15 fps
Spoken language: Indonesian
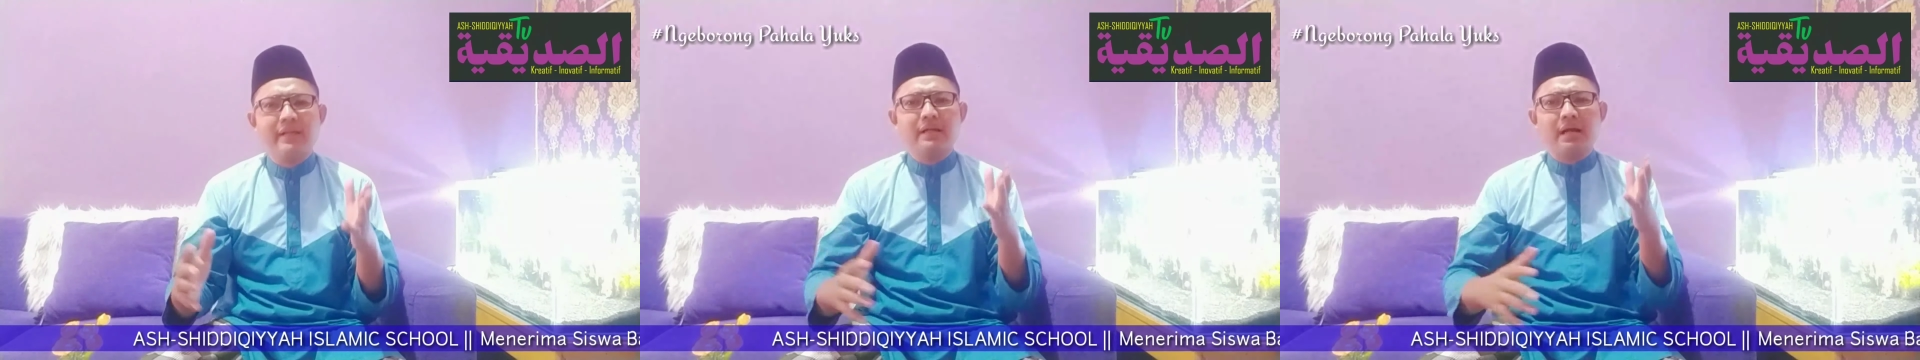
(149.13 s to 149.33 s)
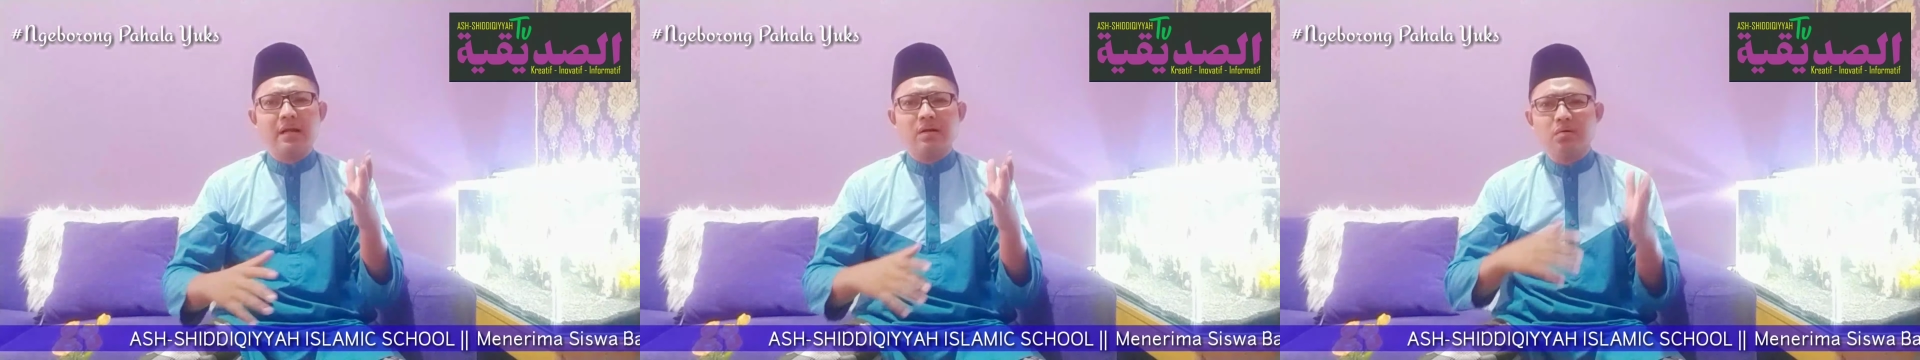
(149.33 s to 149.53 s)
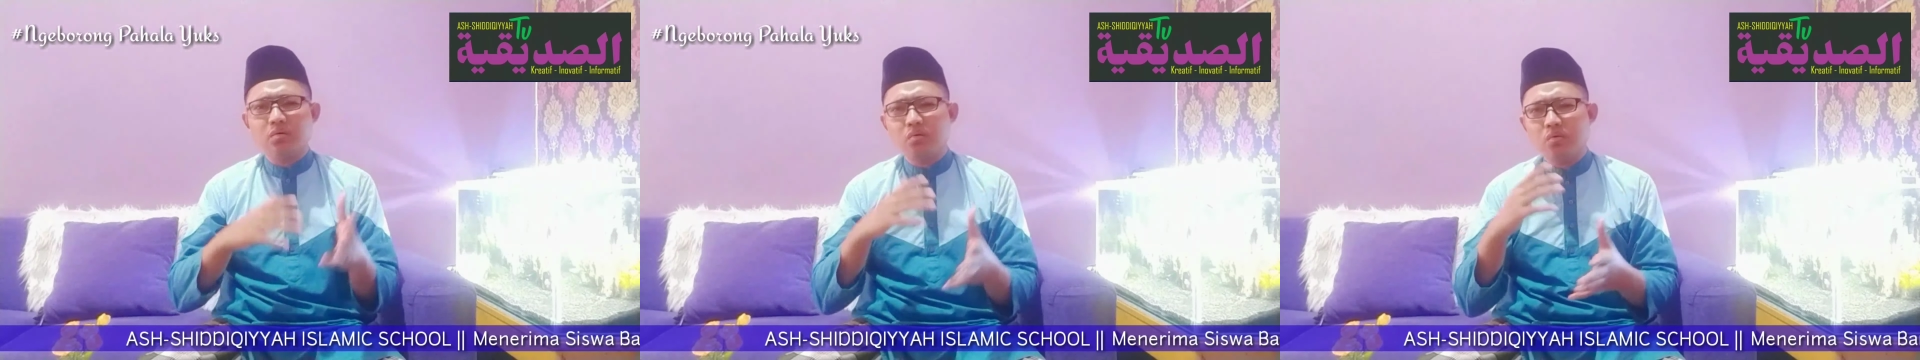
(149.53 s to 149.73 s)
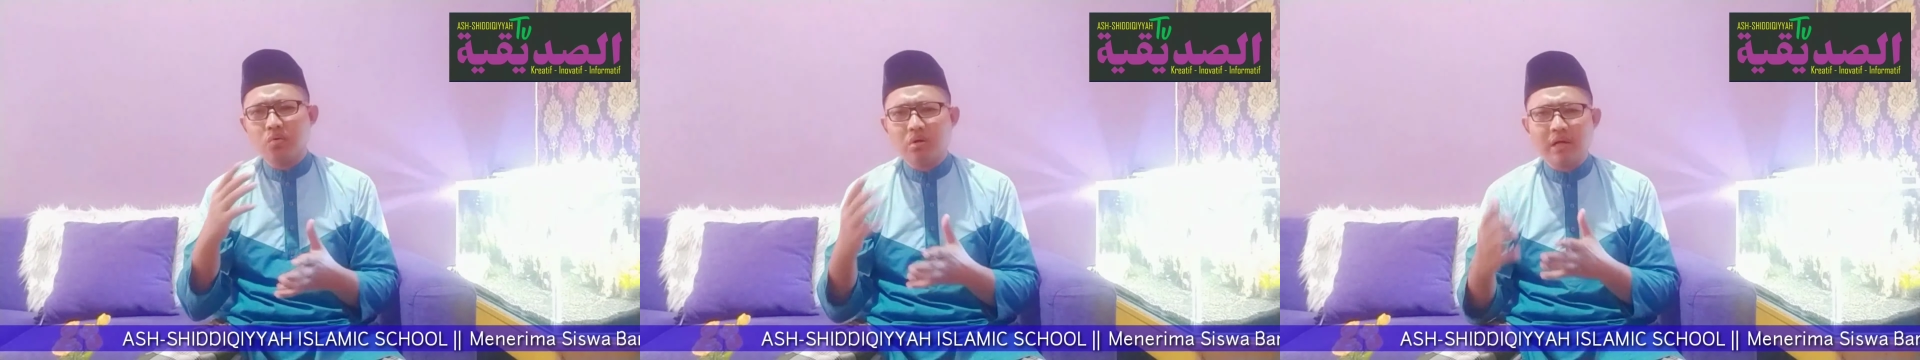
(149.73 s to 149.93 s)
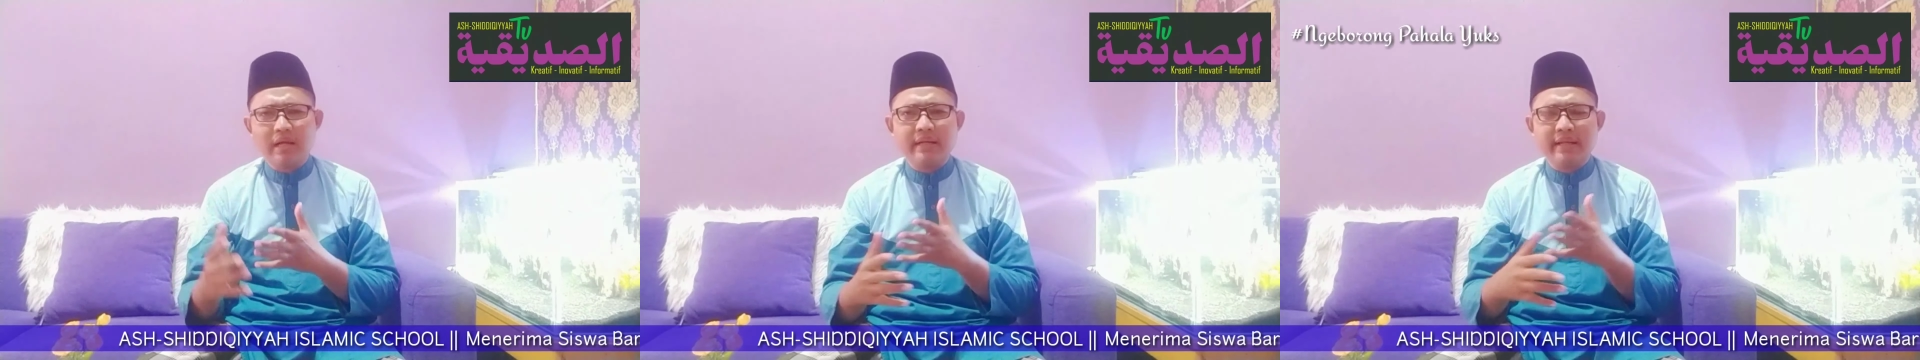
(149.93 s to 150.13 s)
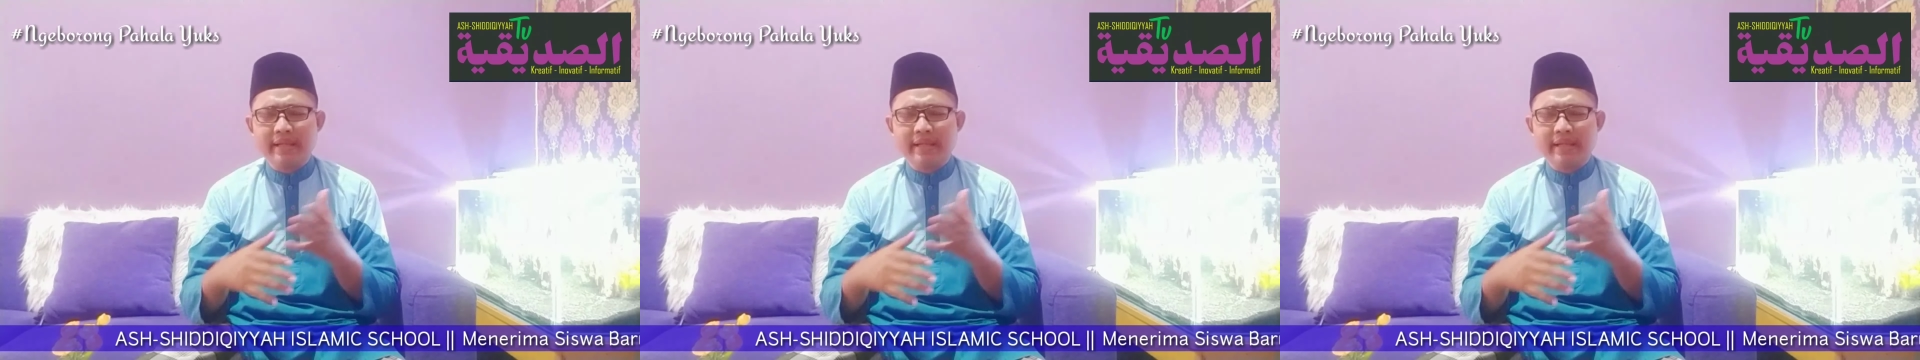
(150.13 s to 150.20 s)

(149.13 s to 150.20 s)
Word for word: kandungan